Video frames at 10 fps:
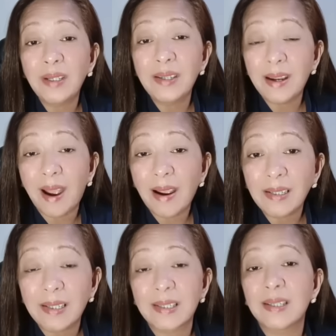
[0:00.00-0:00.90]

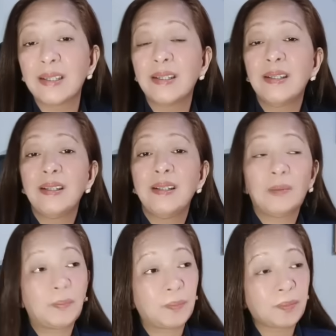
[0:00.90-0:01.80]
Gcash
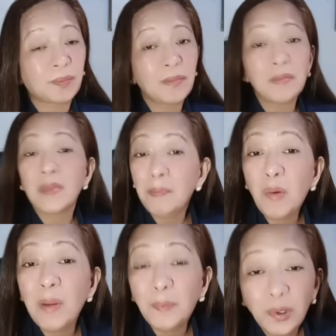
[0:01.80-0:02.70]

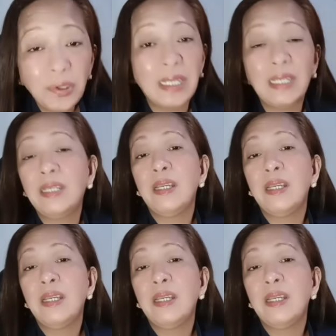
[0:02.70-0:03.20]
Bawal po yun eh.